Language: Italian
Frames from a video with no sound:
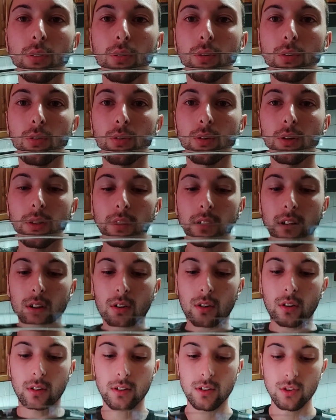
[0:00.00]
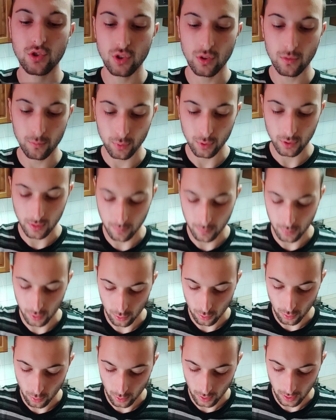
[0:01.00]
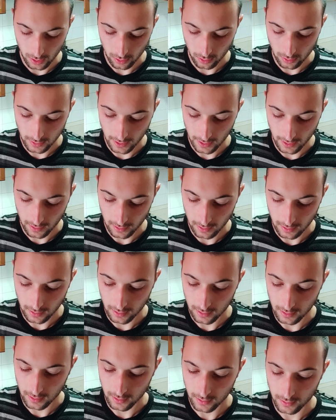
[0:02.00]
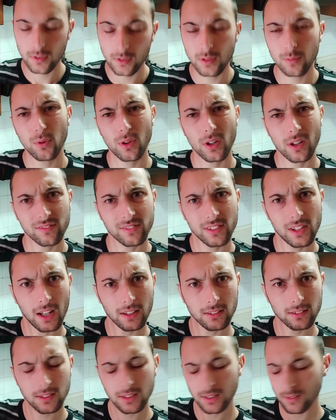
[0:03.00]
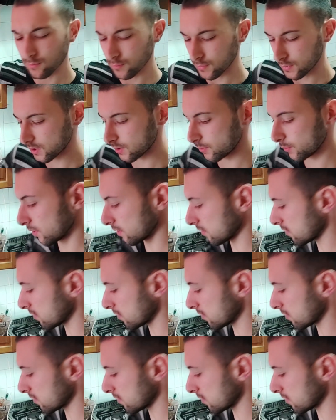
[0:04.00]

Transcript: colore ricorda già un po' di più quello del tipo caffè latte, mettiamola